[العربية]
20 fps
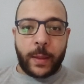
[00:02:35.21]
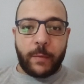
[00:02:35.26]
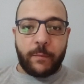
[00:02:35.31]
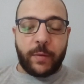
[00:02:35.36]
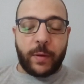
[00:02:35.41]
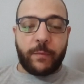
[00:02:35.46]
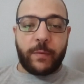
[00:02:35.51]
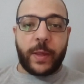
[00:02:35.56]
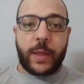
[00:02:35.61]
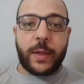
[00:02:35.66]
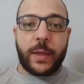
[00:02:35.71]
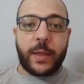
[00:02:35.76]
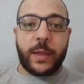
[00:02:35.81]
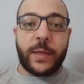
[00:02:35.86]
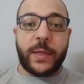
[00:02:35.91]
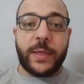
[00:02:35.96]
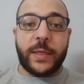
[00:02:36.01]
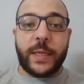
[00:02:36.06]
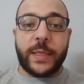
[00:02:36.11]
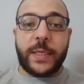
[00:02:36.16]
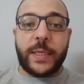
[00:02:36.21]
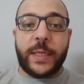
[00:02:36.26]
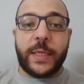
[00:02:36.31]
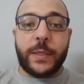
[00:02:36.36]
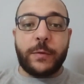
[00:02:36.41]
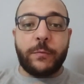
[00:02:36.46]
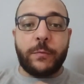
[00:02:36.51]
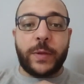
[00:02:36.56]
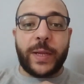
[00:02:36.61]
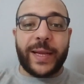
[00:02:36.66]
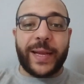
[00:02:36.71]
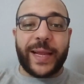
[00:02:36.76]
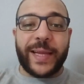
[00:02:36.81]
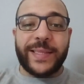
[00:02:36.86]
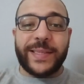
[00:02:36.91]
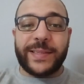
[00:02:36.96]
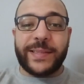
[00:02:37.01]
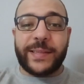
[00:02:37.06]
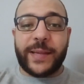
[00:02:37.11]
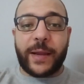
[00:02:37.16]
ففكرة ان انت تيجي تقول انا
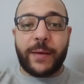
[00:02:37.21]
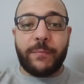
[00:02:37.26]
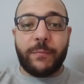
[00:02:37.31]
عايز انسحب